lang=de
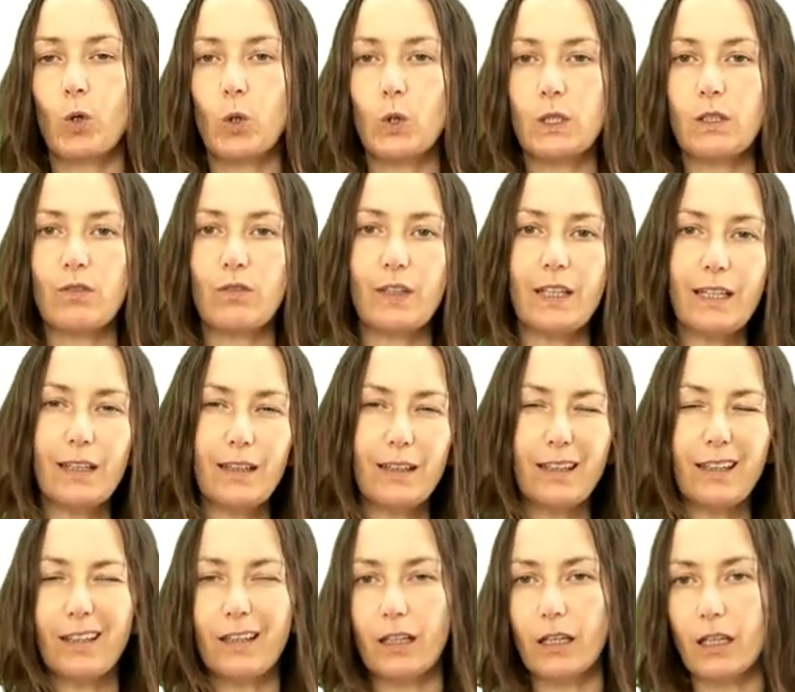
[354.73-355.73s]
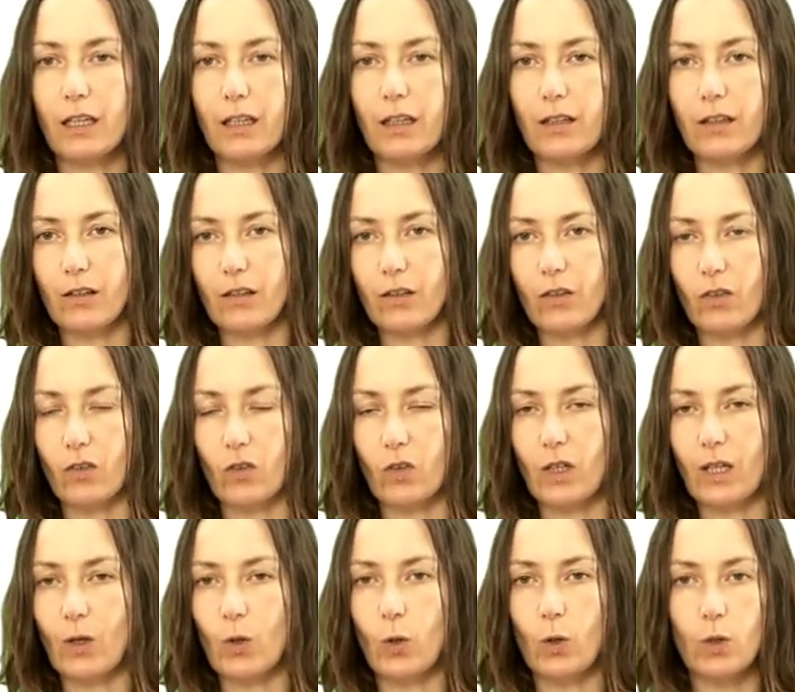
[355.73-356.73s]
Und wichtig hier
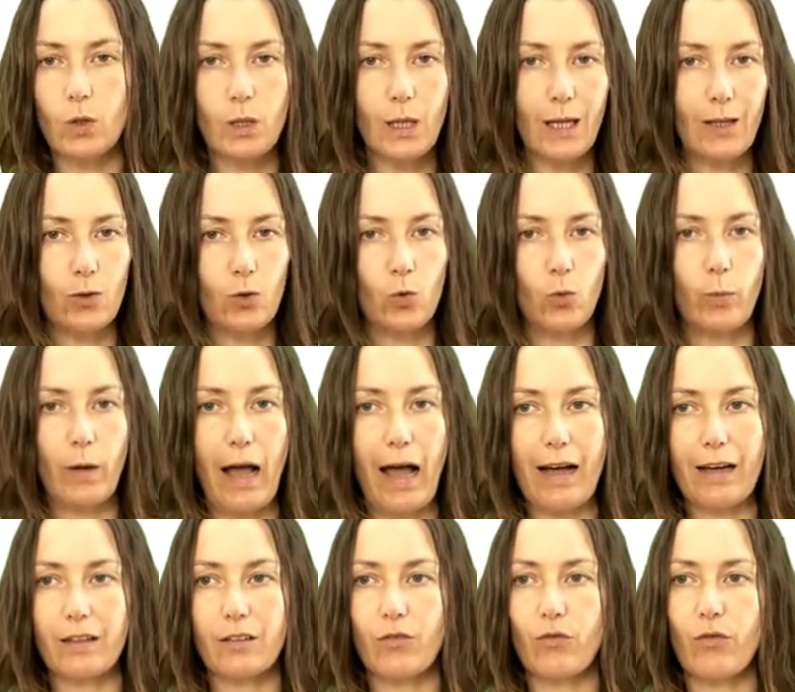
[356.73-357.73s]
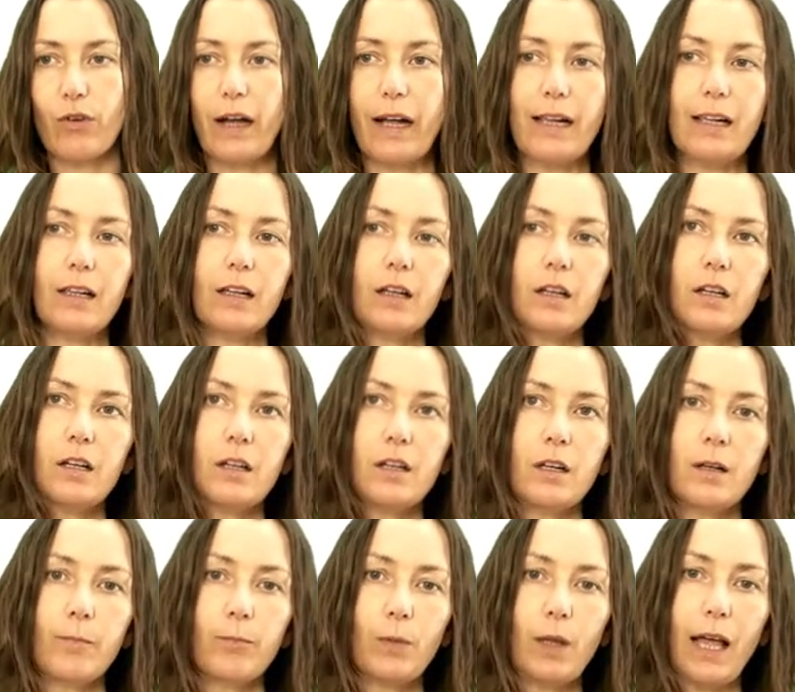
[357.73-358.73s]
ist, den Kontext zu beachten, weil
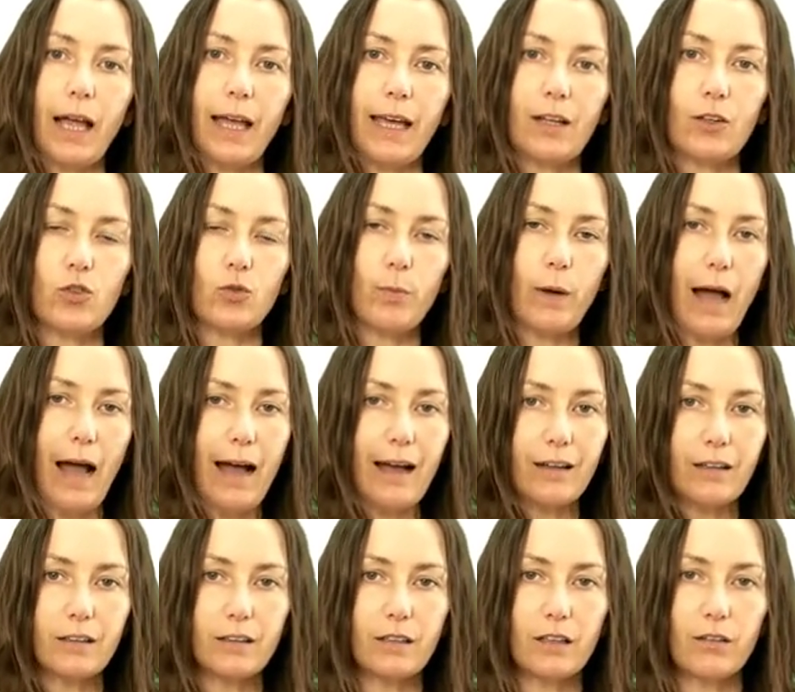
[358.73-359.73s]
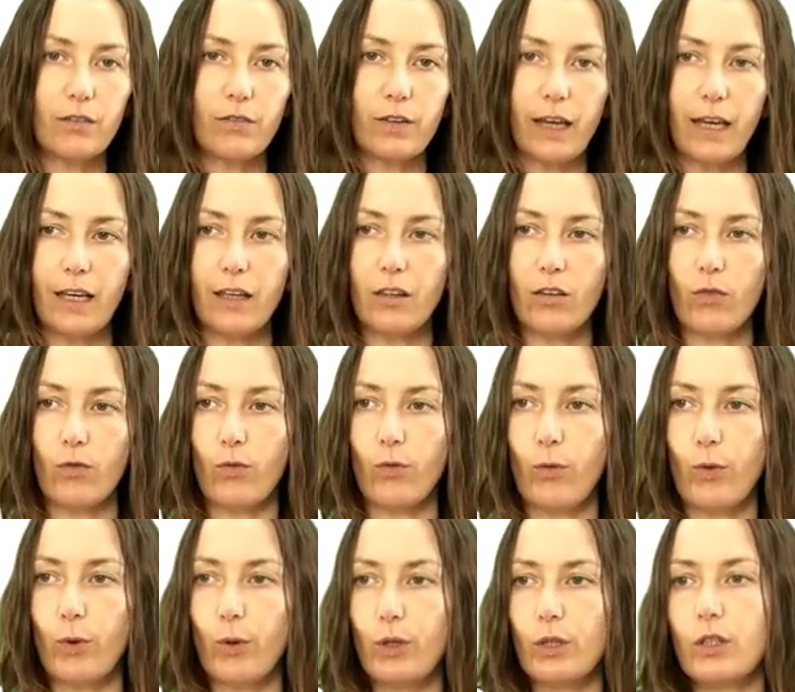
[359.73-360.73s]
ein
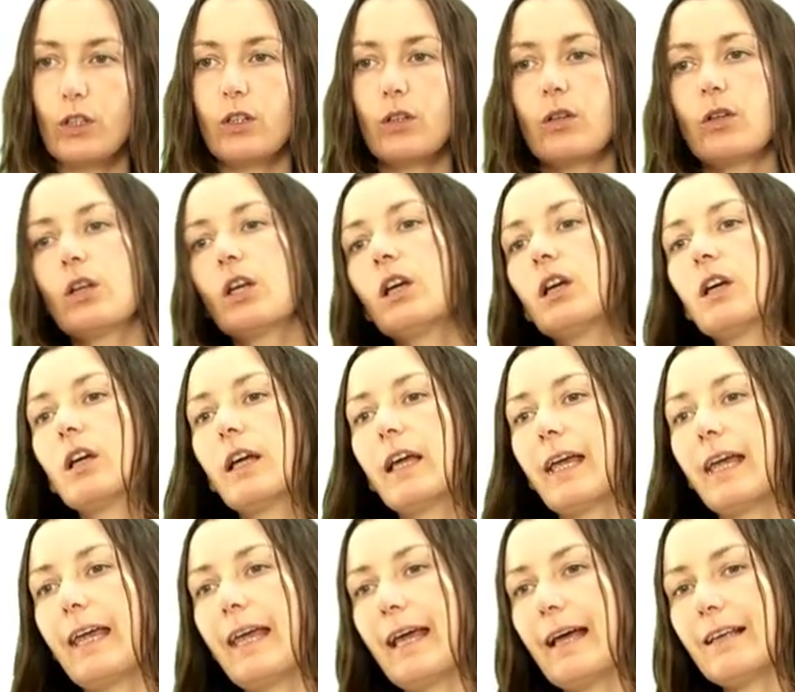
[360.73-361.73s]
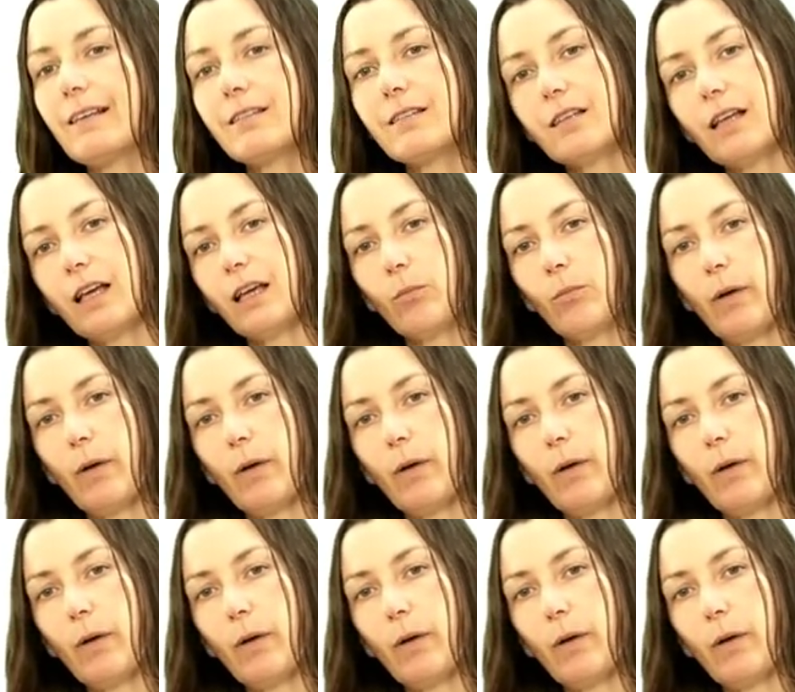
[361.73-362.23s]
Sprachinterface wird erst